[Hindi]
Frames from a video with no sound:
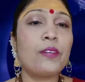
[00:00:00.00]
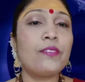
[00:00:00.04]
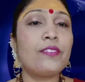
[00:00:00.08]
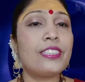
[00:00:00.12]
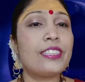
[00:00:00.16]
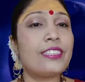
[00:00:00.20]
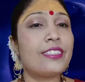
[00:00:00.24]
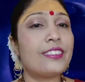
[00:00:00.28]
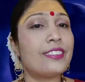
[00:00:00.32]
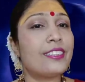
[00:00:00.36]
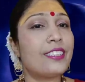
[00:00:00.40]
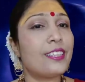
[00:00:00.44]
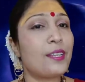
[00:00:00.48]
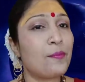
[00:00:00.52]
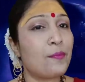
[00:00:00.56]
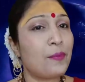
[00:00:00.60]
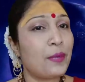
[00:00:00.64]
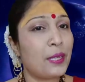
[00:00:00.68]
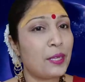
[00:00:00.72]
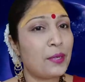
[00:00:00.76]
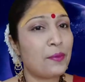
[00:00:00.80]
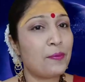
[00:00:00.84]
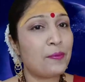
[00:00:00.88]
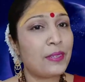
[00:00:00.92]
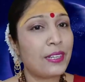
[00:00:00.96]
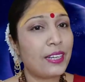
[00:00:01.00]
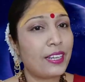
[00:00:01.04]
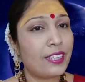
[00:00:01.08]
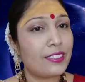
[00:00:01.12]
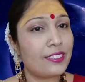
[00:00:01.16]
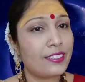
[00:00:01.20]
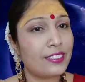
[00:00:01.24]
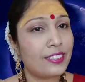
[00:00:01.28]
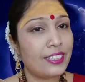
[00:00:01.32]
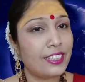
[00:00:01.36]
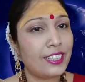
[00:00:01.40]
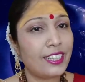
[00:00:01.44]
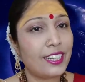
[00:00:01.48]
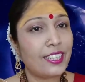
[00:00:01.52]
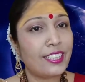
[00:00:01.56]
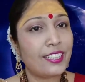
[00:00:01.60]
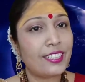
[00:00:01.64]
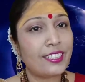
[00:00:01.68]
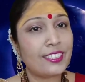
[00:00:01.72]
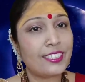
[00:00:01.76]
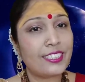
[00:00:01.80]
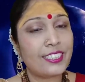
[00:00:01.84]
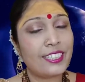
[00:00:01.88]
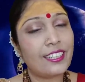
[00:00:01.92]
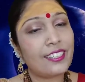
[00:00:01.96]
पवित्र प्रेम का दिया
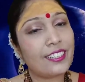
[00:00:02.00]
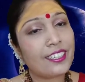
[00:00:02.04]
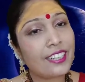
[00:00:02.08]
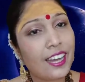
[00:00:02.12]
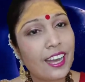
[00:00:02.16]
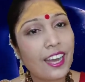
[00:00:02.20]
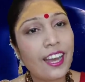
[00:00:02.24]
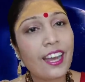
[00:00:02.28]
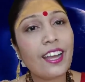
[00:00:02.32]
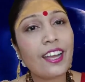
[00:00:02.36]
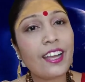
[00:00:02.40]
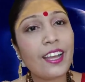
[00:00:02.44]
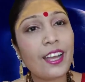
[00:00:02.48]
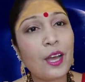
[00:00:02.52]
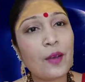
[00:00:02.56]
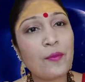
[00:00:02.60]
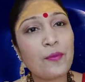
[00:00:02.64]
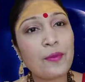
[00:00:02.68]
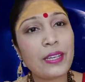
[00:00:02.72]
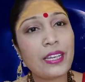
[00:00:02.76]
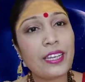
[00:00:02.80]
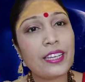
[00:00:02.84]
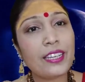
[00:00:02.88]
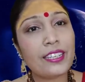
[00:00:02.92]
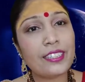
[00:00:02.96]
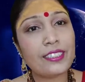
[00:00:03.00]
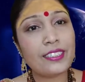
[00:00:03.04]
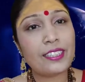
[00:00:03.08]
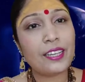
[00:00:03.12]
जल रहा है आपके